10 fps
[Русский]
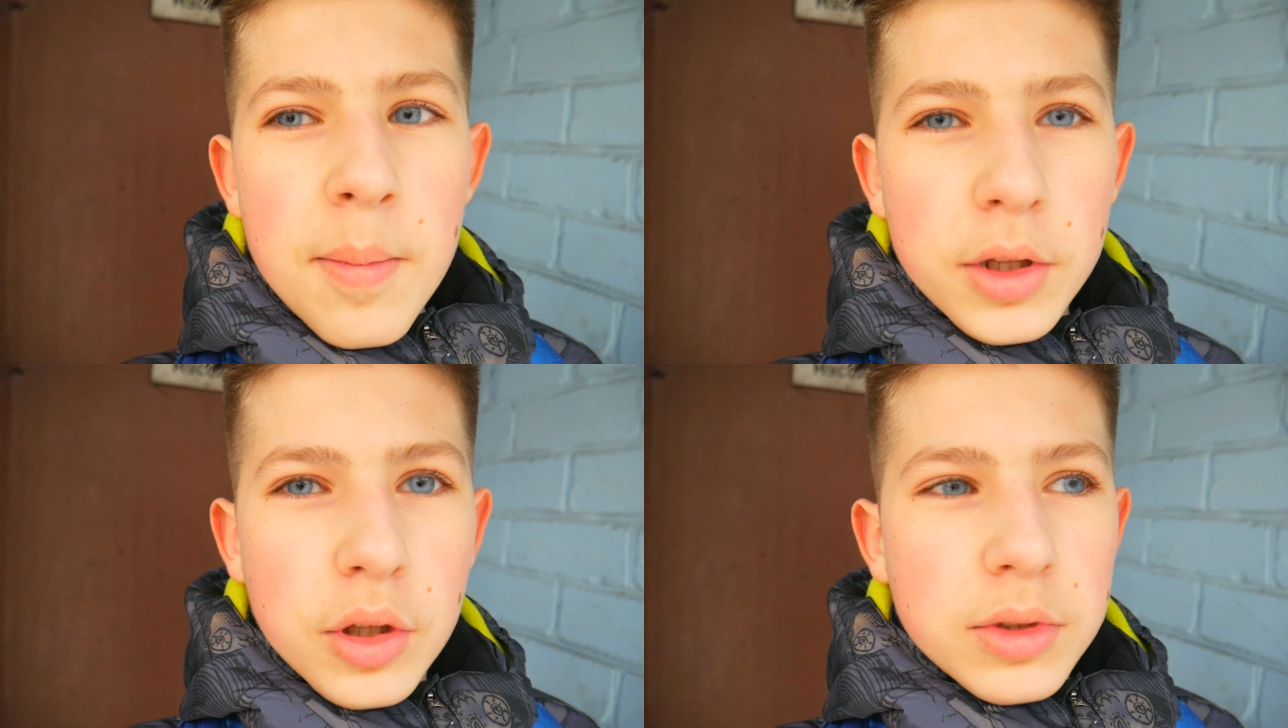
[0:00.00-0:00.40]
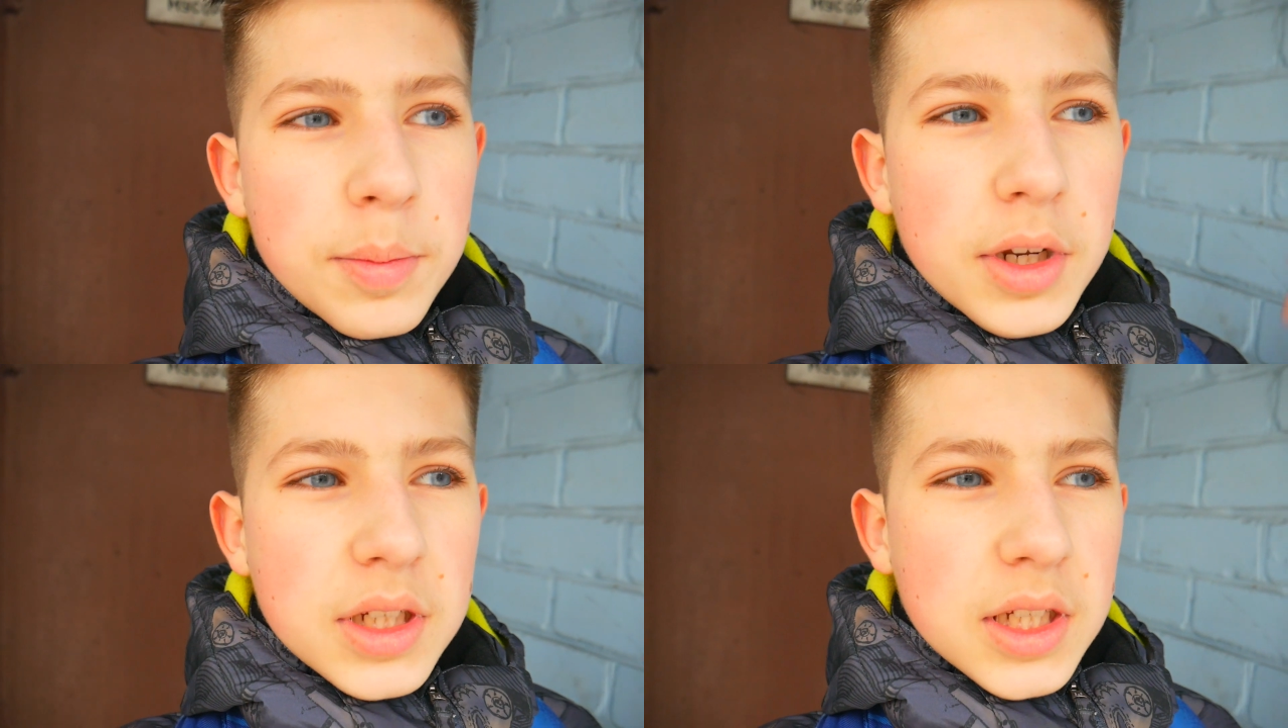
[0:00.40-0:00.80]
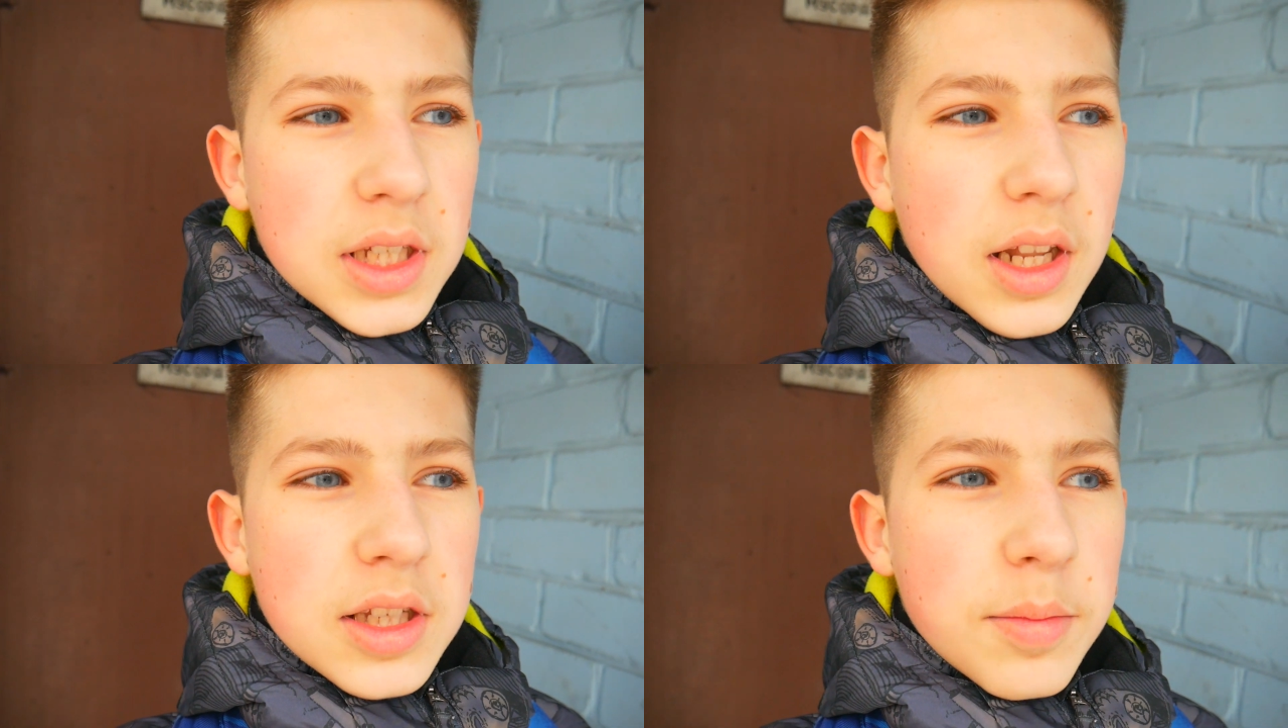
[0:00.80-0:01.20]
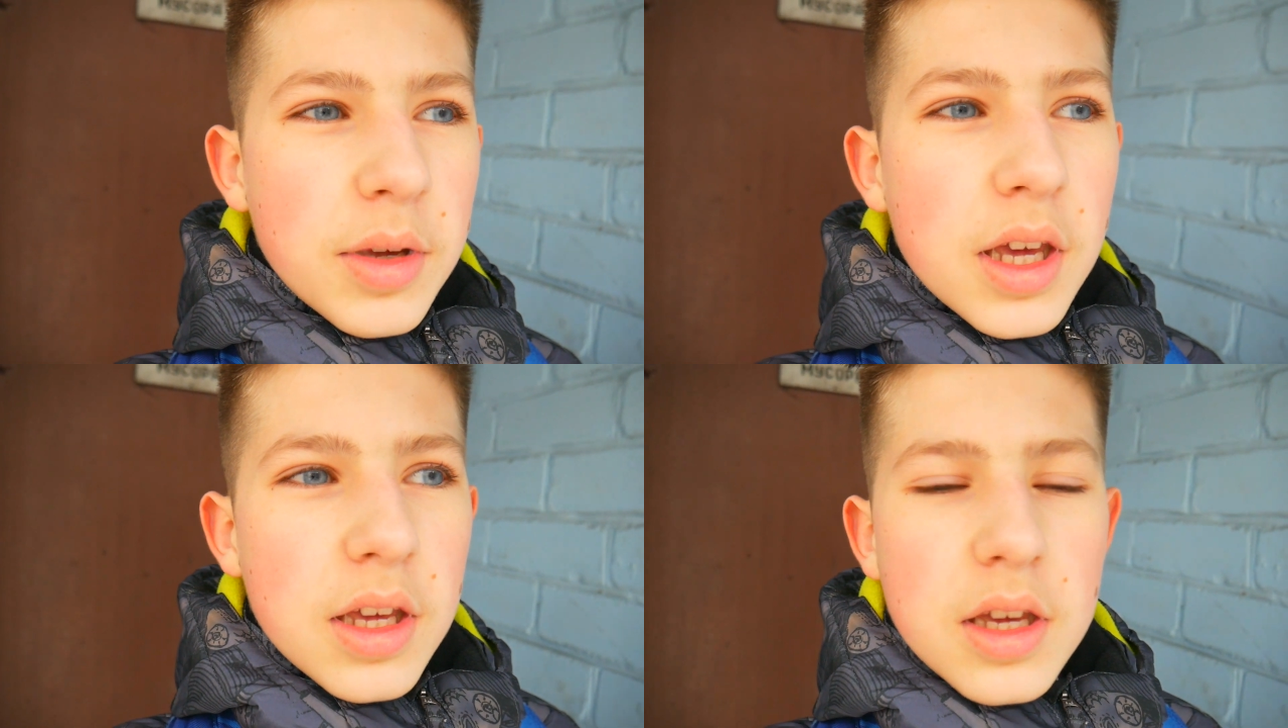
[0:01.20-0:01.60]
потом, типа, рассказал о
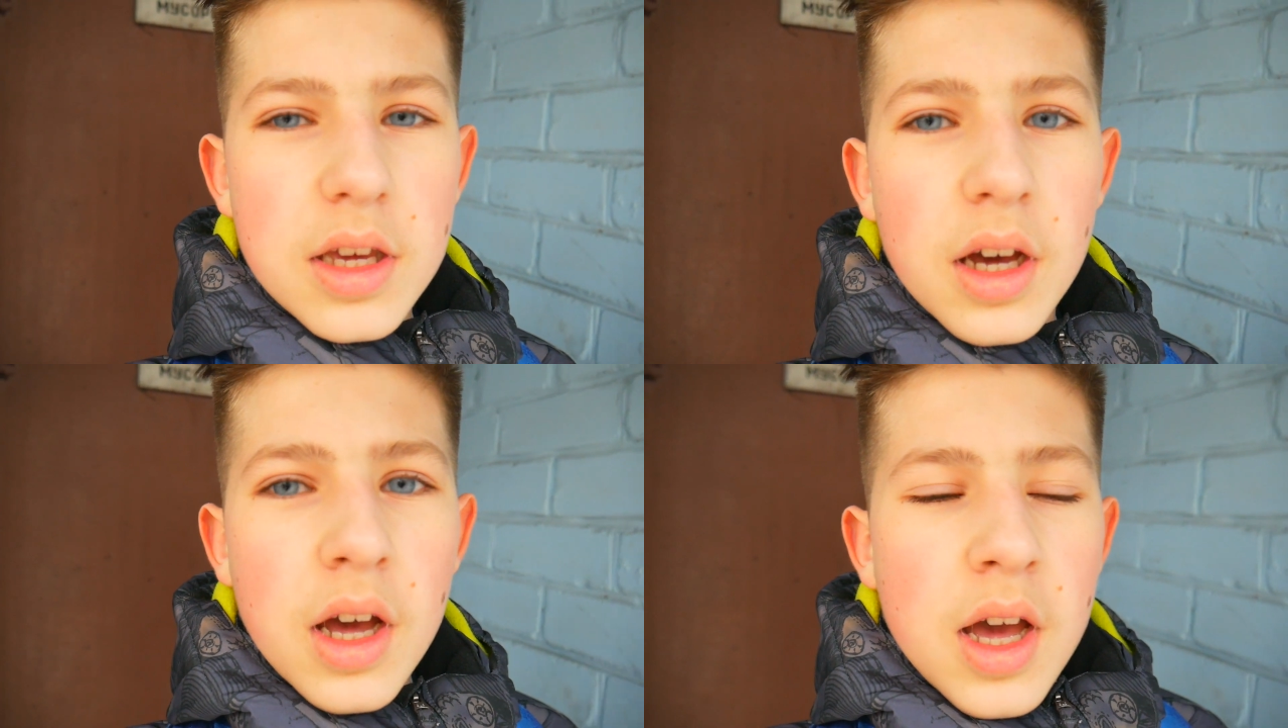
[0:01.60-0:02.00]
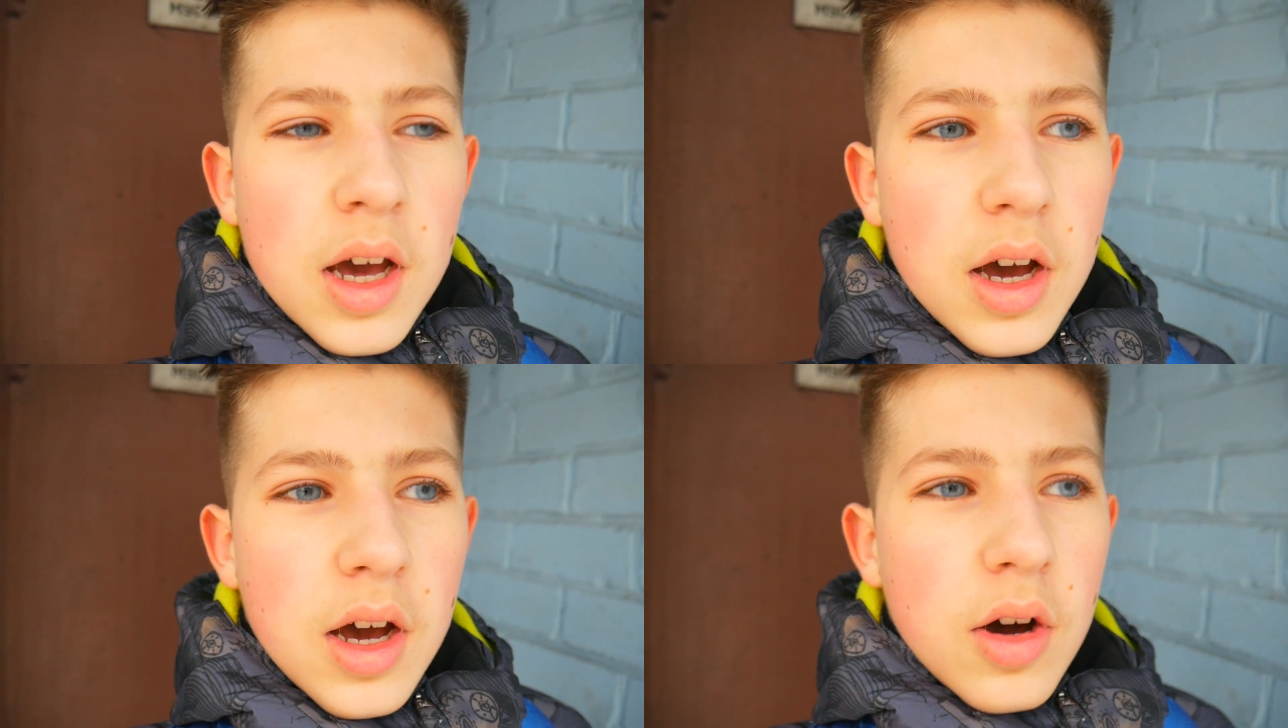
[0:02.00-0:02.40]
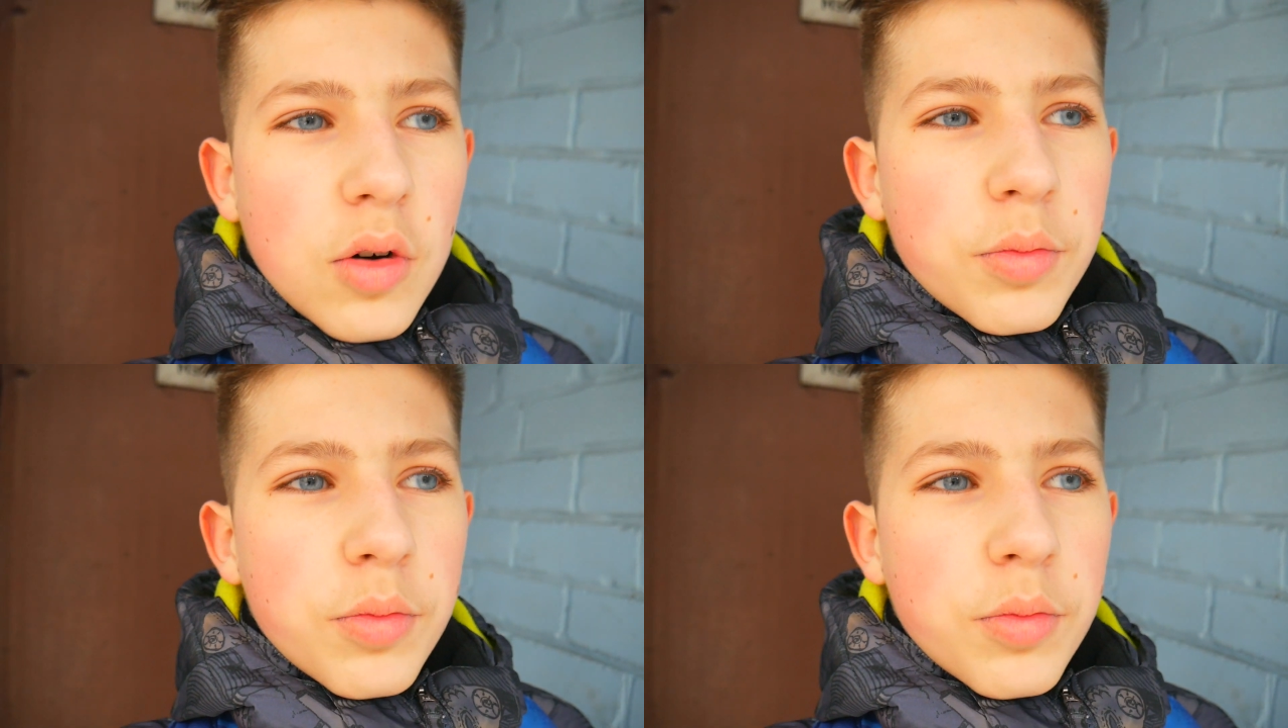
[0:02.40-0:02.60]
себе, и э,